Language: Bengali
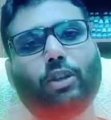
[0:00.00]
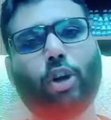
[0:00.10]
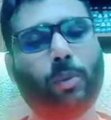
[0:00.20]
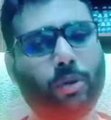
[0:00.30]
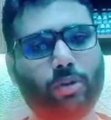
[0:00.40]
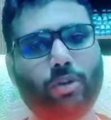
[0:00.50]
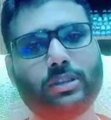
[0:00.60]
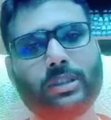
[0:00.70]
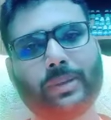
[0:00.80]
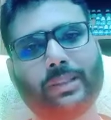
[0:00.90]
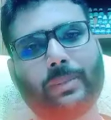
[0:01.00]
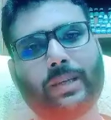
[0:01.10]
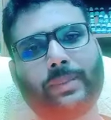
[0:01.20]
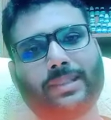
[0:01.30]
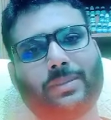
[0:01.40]
লবঙ্গ চিবাতে
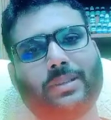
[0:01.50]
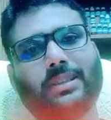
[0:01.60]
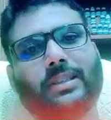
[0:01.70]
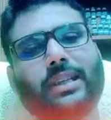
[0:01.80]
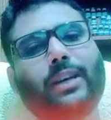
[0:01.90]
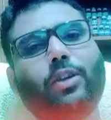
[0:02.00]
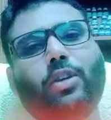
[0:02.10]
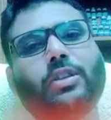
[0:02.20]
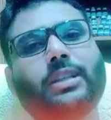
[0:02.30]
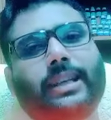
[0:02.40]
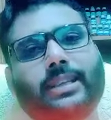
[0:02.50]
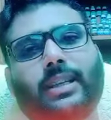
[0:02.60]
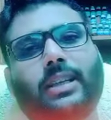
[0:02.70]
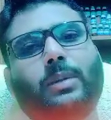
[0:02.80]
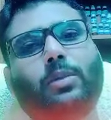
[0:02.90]
পারি মাঝে মাঝে এগুলো হচ্ছে
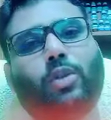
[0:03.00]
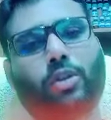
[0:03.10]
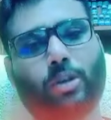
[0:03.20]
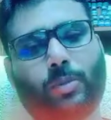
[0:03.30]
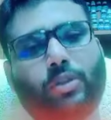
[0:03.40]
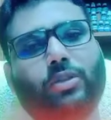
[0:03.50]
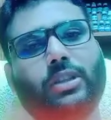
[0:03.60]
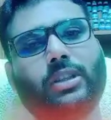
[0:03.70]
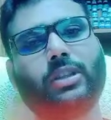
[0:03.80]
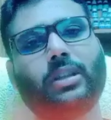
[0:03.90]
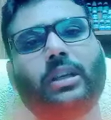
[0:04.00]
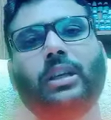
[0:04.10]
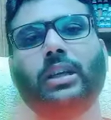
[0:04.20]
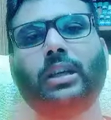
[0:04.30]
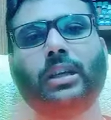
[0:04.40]
ন্যাচারাল এবং ঘরোয়া পদ্ধতি
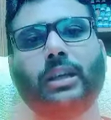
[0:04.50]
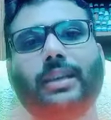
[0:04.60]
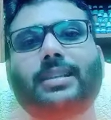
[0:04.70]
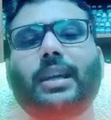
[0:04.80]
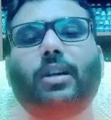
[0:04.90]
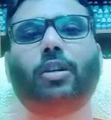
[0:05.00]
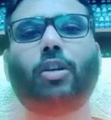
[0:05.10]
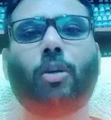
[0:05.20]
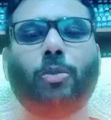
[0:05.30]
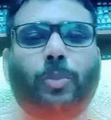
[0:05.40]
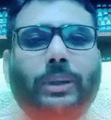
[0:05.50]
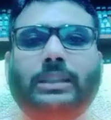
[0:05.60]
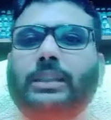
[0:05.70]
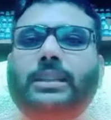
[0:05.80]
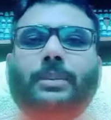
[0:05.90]
এছাড়াও
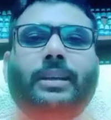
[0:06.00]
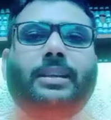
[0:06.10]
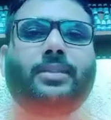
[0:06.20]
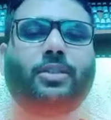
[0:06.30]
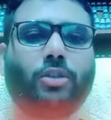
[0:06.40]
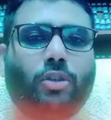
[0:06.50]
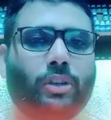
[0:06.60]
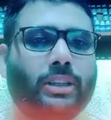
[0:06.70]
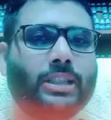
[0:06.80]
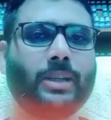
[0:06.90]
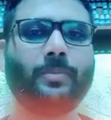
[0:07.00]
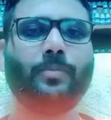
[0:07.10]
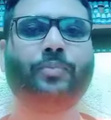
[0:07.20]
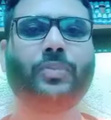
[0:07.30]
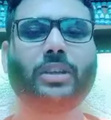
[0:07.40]
হোমিওপ্যাথিতে যে মেডিসিনগুলো রয়েছে
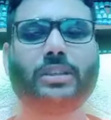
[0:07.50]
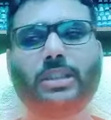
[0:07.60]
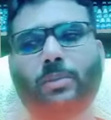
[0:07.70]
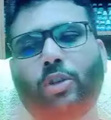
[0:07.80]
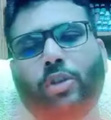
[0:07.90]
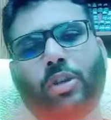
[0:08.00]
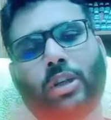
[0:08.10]
যেমন